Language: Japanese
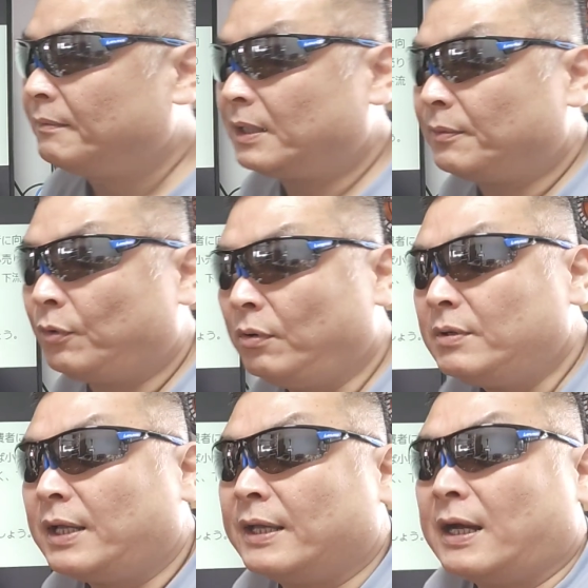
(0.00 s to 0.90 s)
まあ、でも
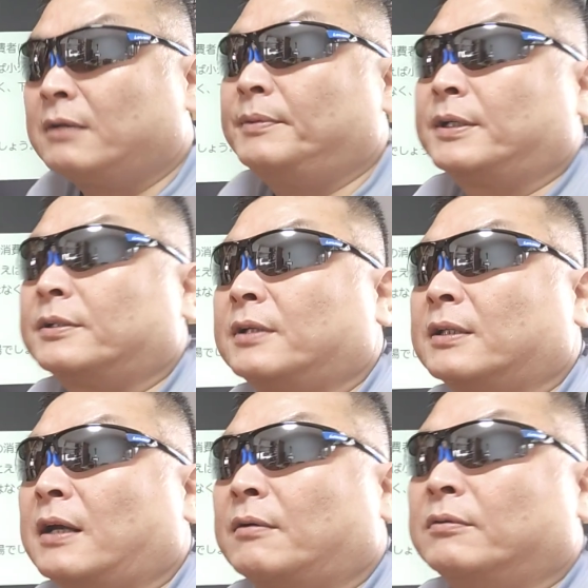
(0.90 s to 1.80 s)
本来あるべき
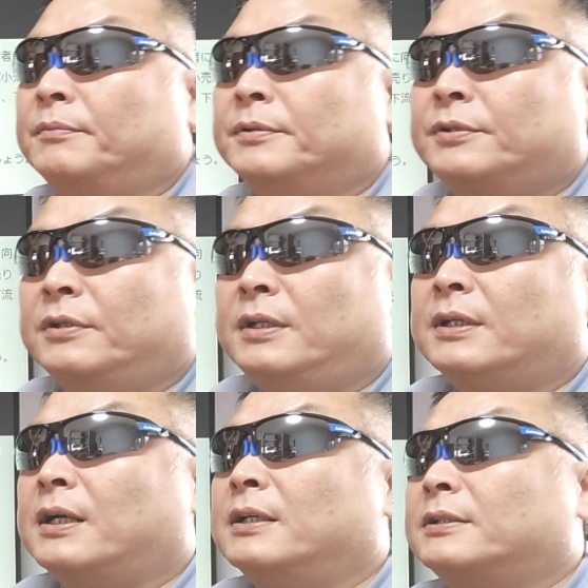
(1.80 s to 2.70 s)
姿この物理
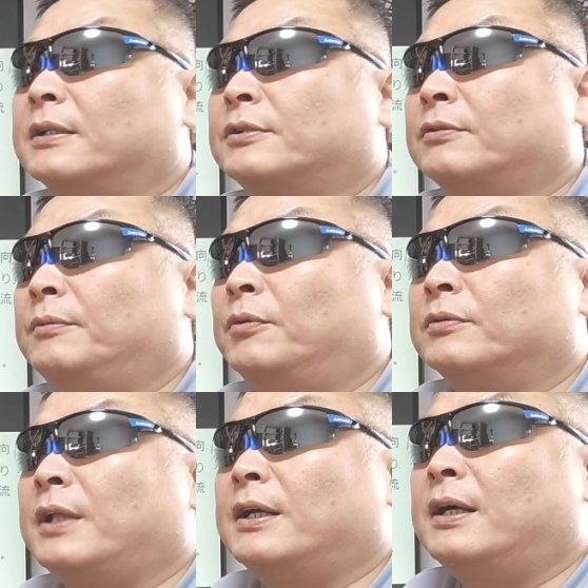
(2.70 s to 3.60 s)
に関してすごい
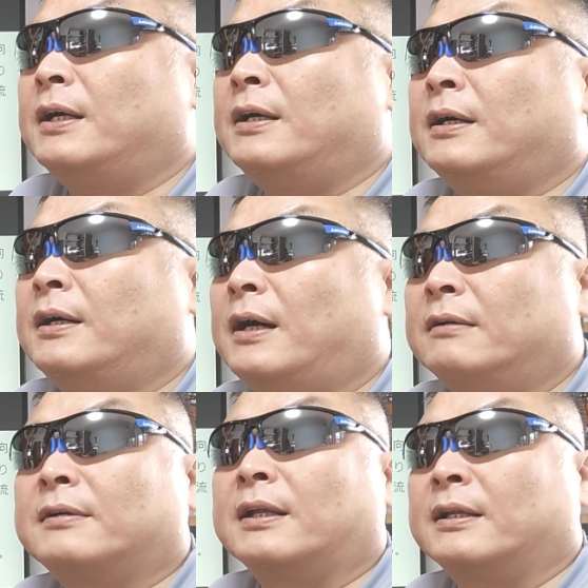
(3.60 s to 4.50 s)
問題が
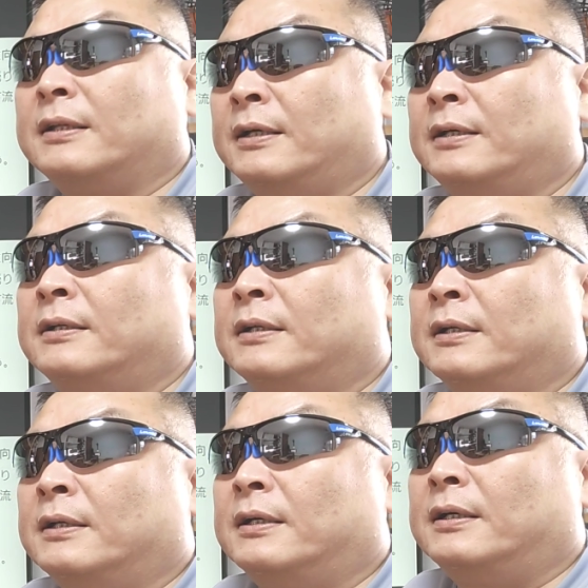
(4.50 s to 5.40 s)
あるからね
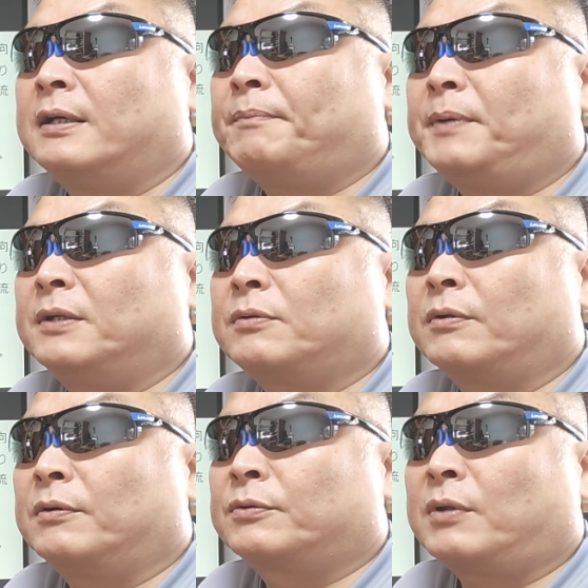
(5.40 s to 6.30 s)
やっぱりこ
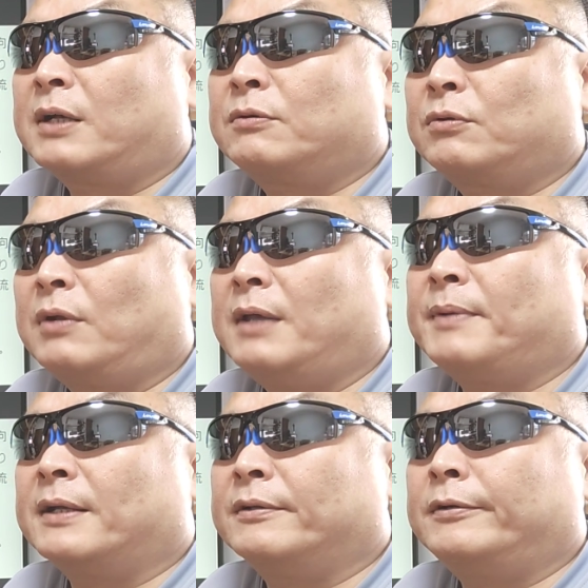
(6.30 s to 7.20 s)
の
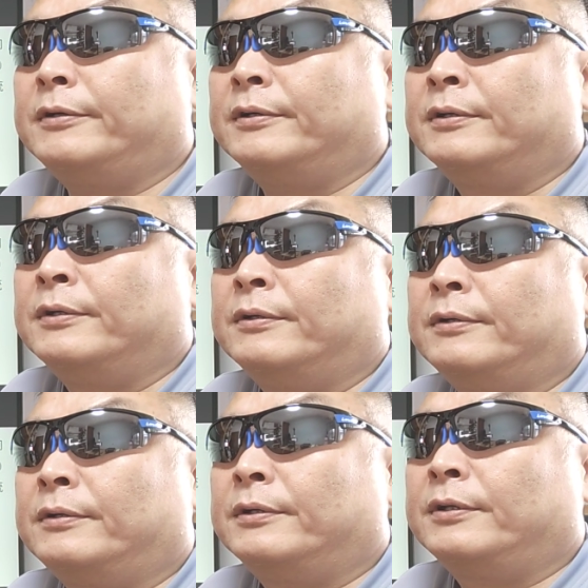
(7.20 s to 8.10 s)
トラックドライバーの
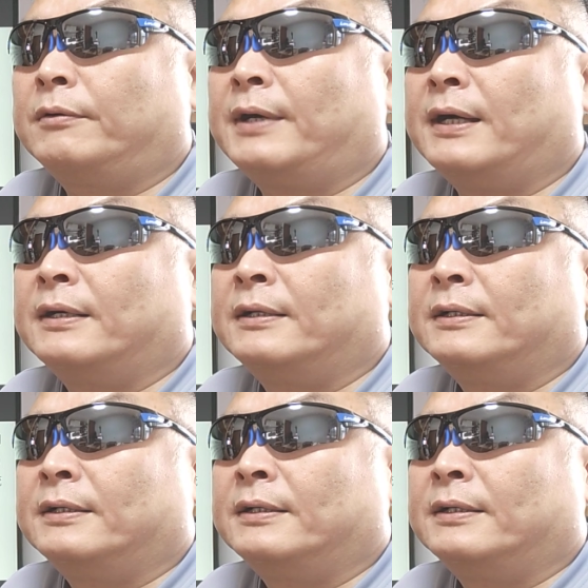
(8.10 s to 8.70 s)
要は